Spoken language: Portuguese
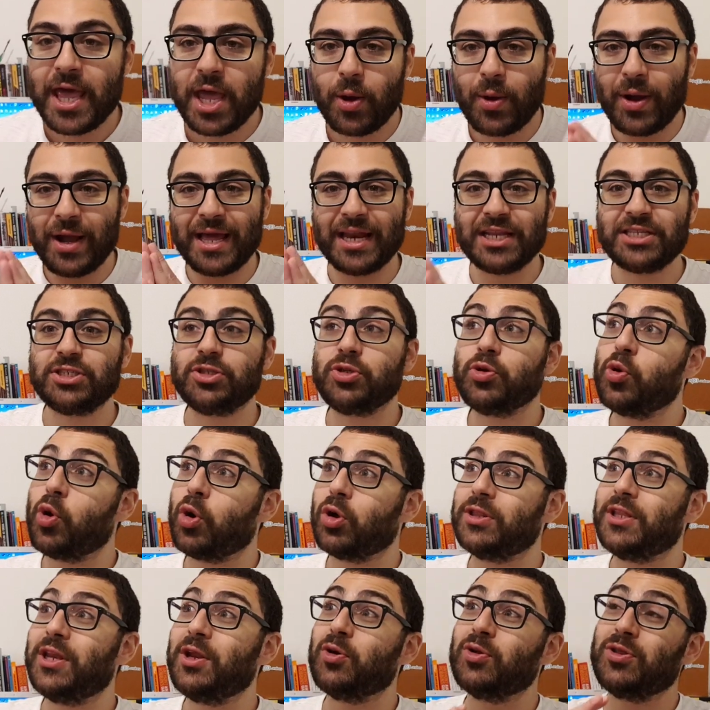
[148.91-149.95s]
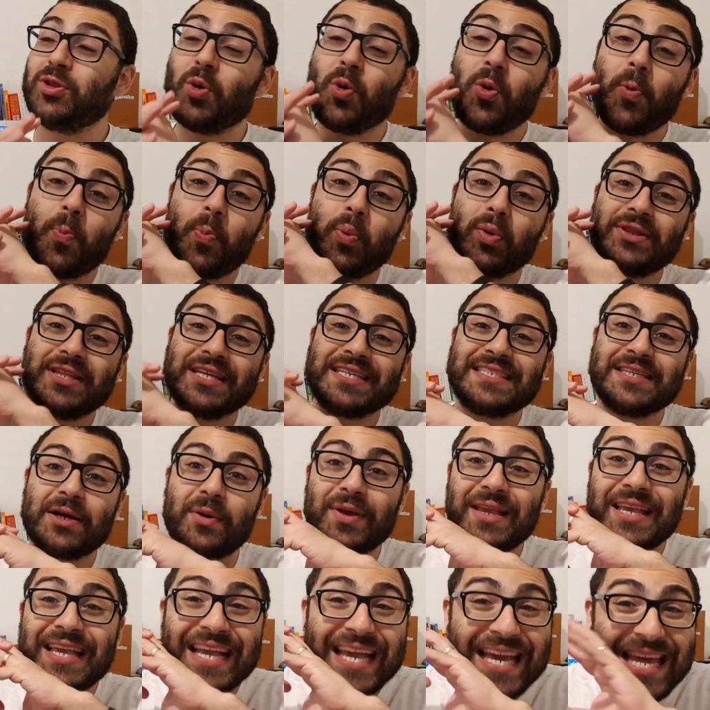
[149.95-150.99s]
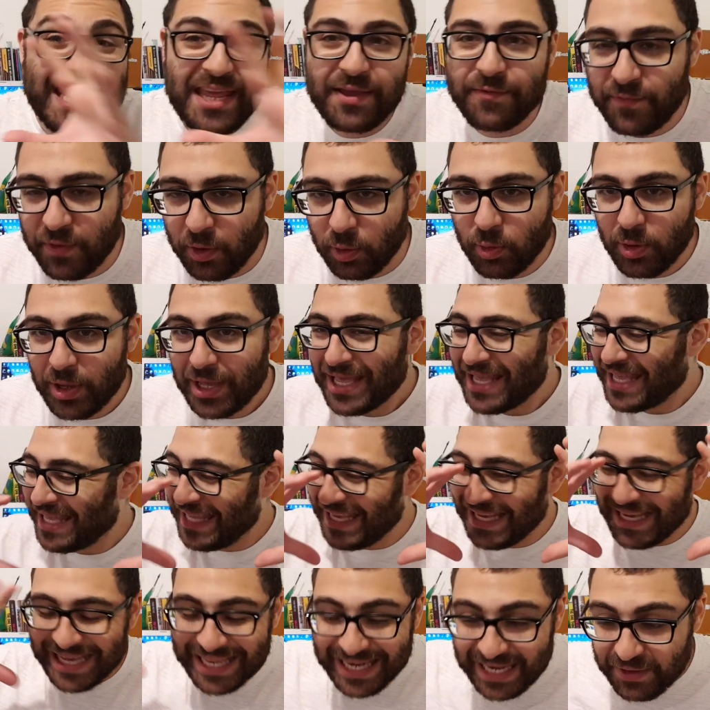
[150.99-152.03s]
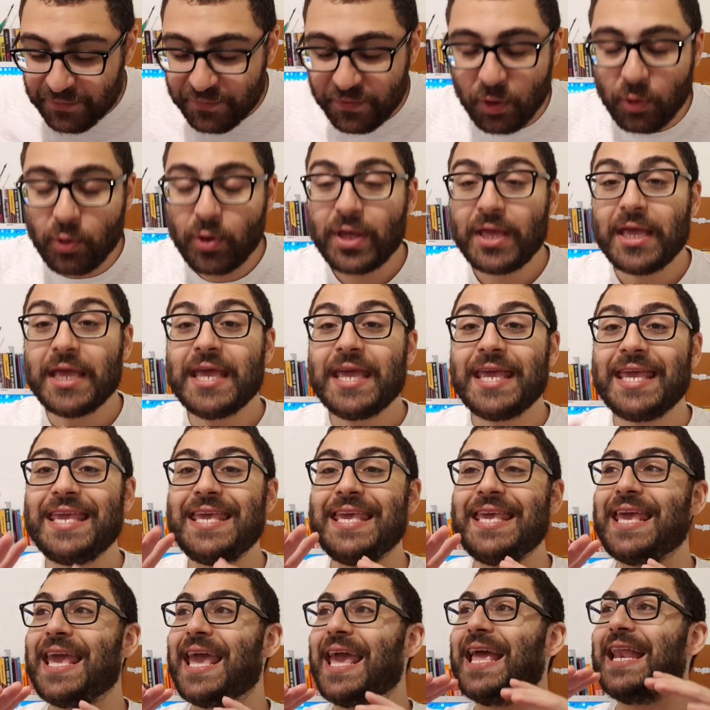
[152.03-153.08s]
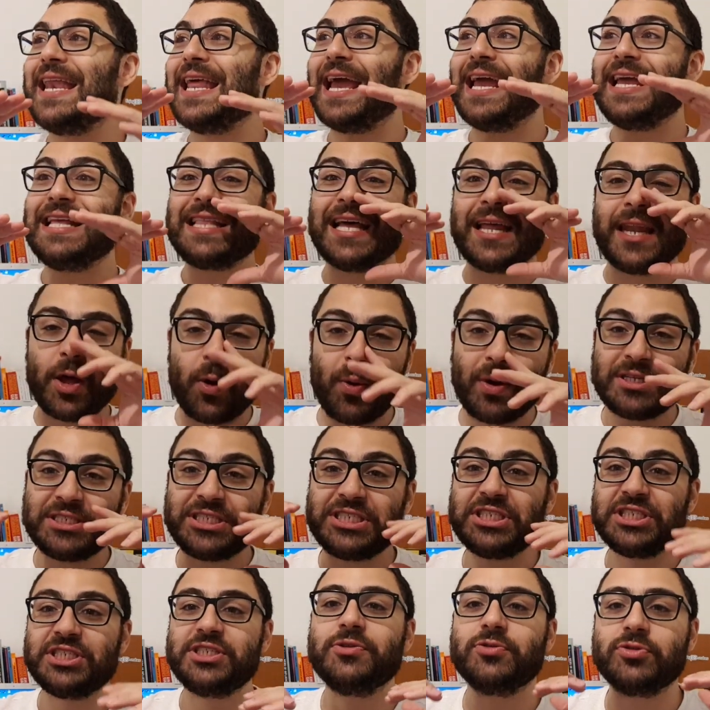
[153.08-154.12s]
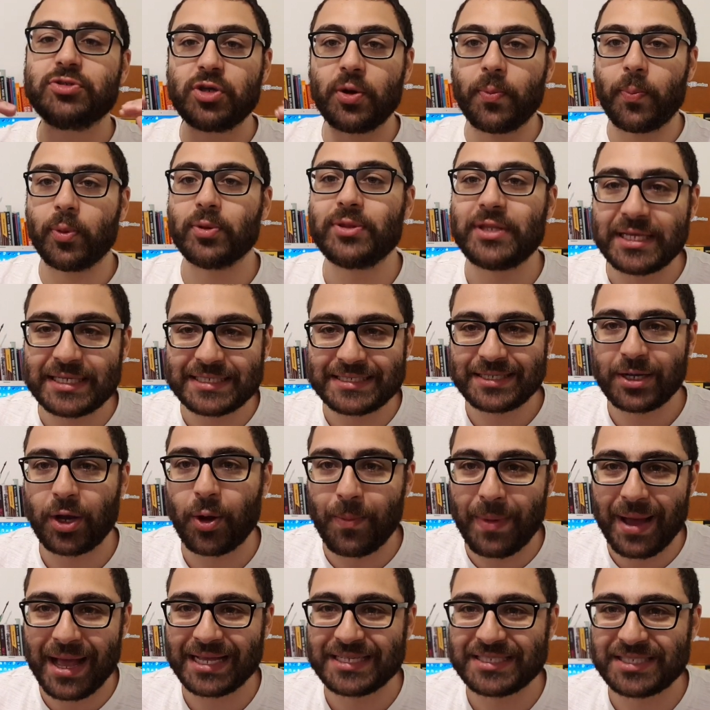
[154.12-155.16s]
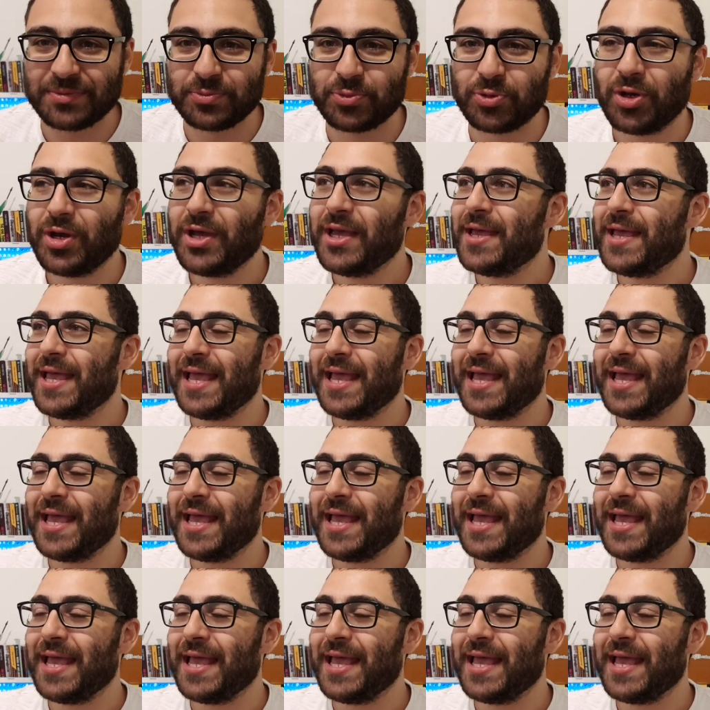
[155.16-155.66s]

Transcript: Eu acredito que o Rodrigo tem um potencial incrível, incrível, e ele ainda não atingiu o seu potencial máximo.